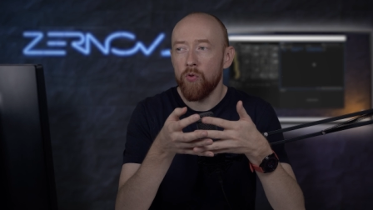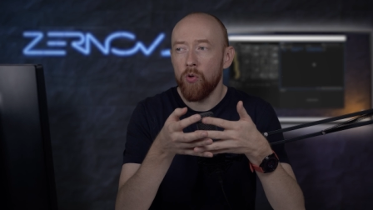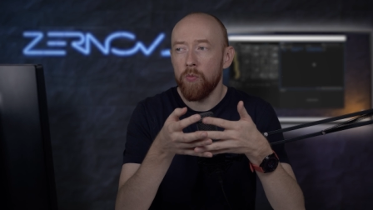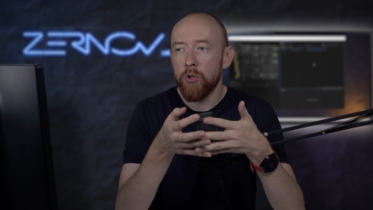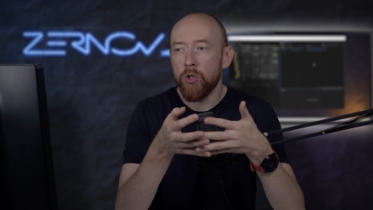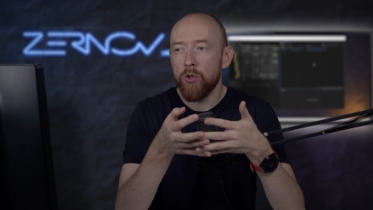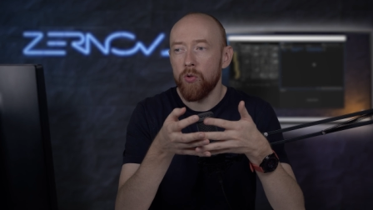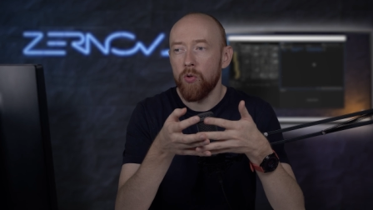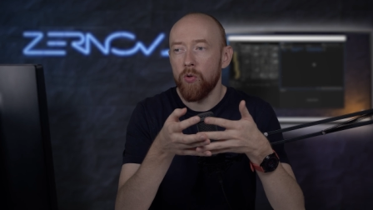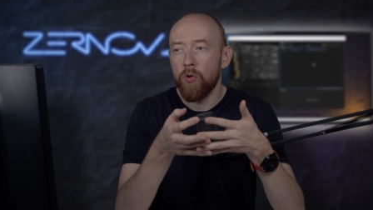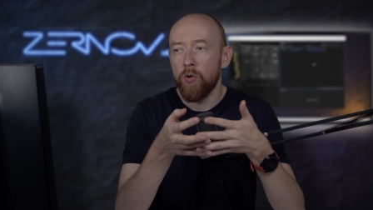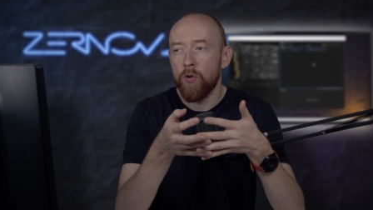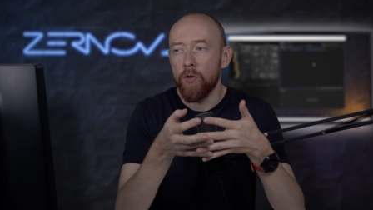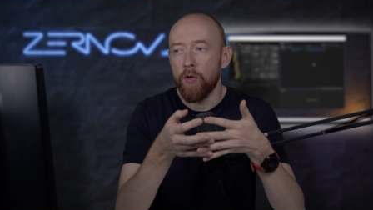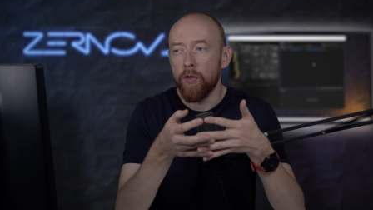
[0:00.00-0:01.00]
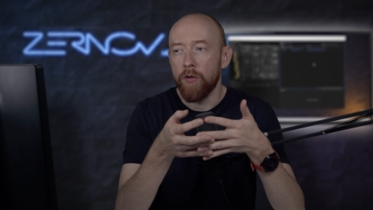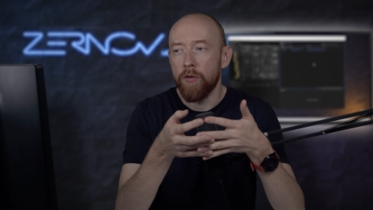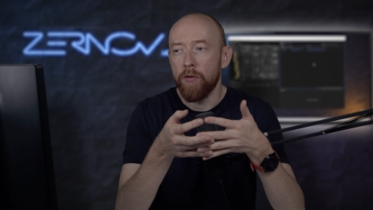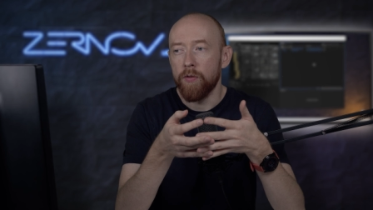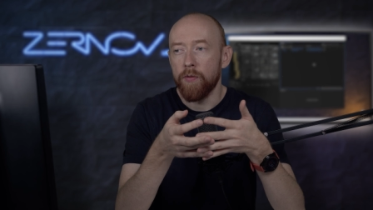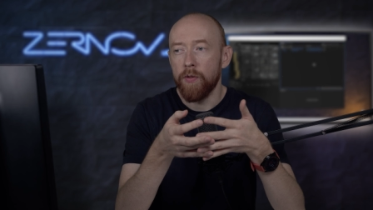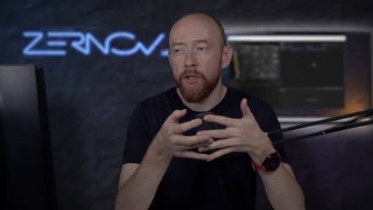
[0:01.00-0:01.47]
в том,
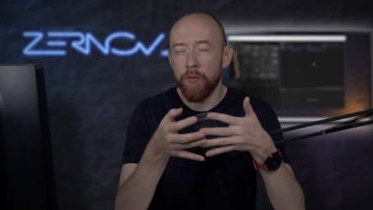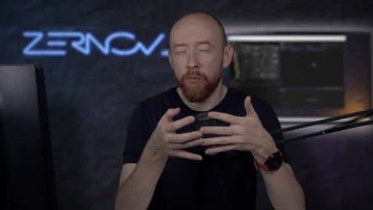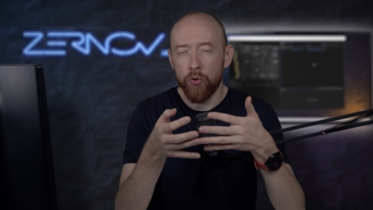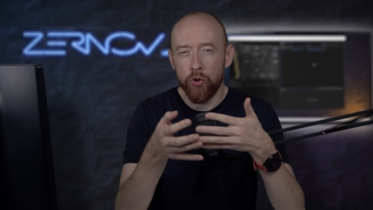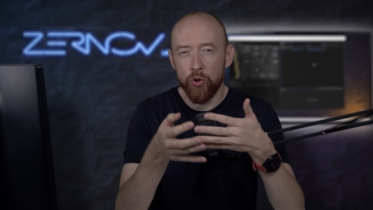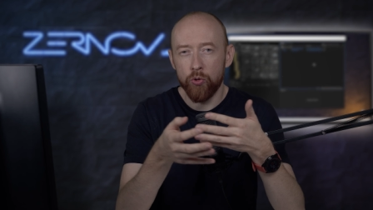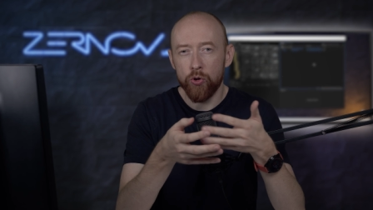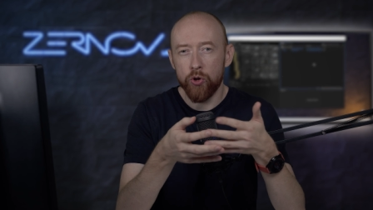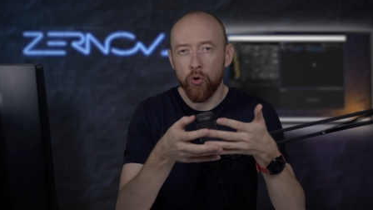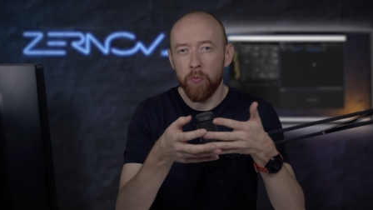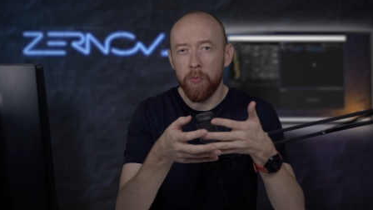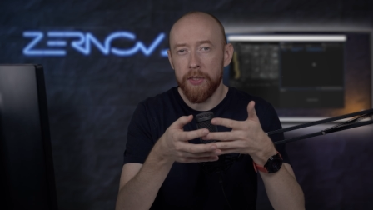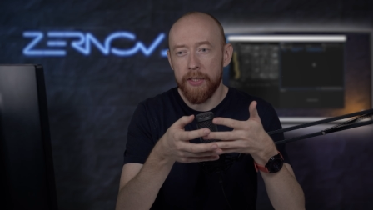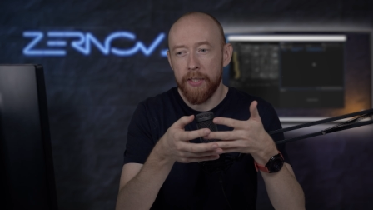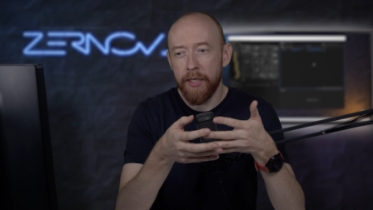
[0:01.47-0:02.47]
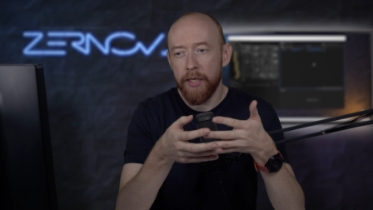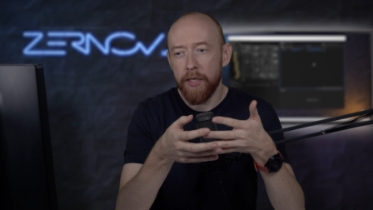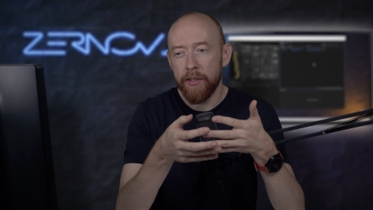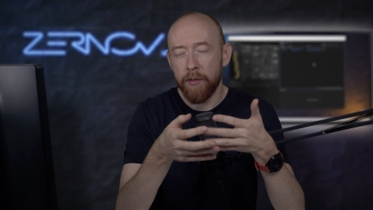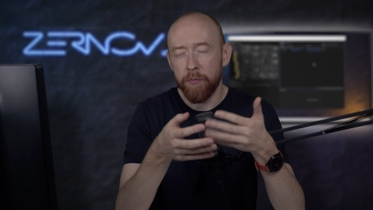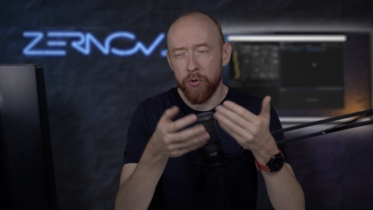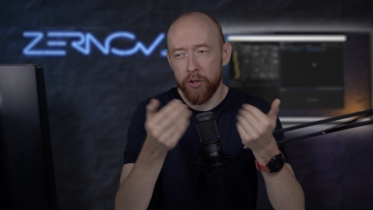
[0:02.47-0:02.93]
что э, это будет чуточку
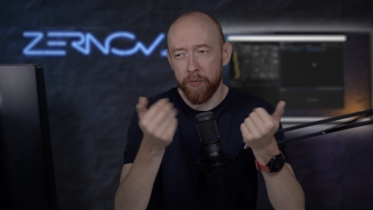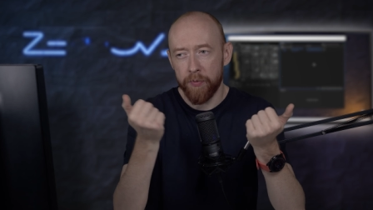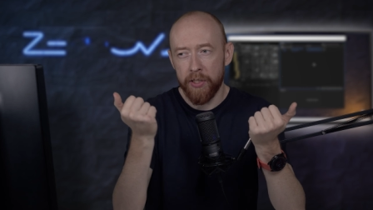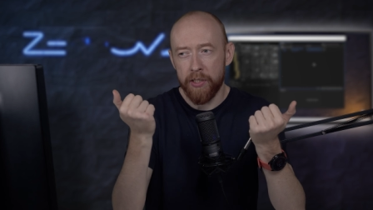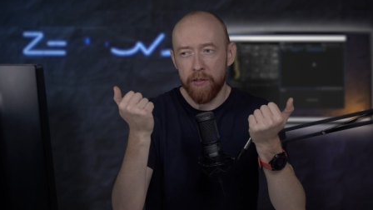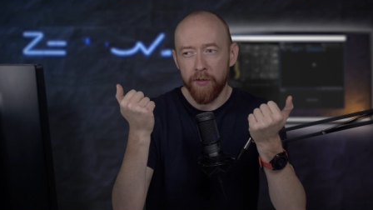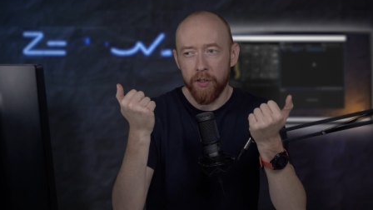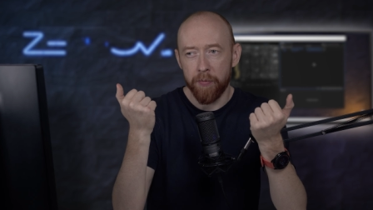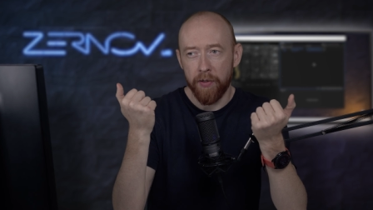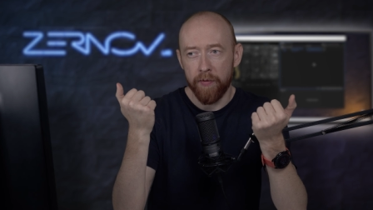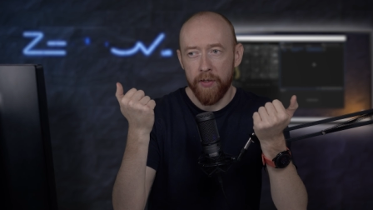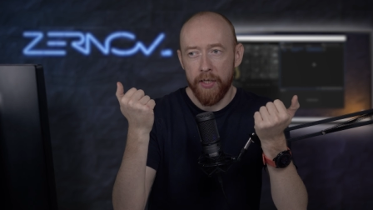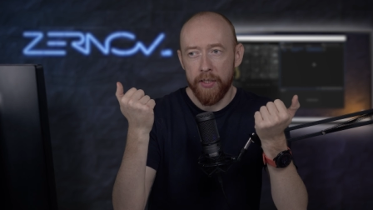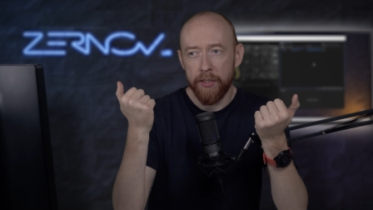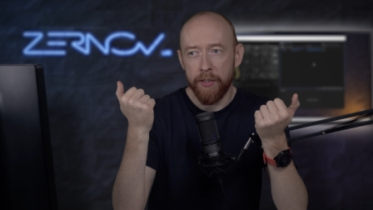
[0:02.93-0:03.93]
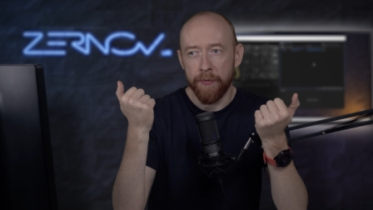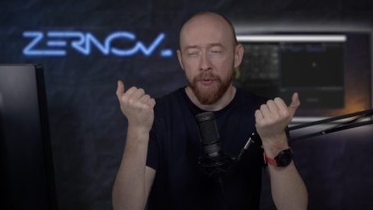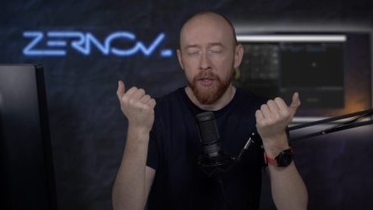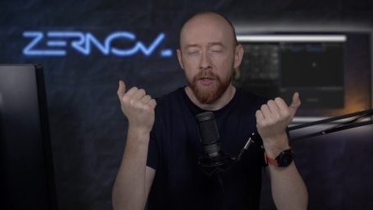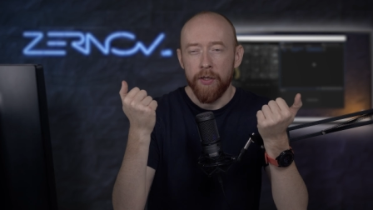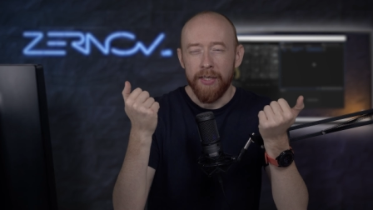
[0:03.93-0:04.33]
быстрее, допустим, если вы отправляете